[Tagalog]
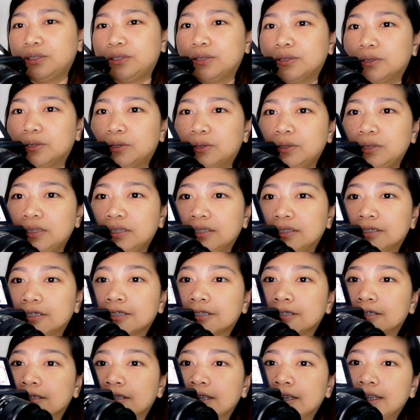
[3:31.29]
So,
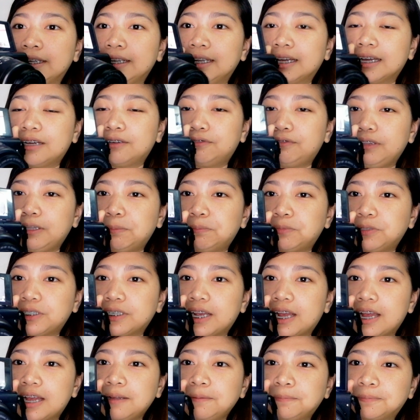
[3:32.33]
naka-flip
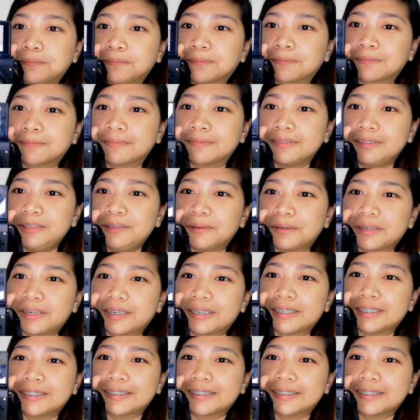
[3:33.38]
siya. Look.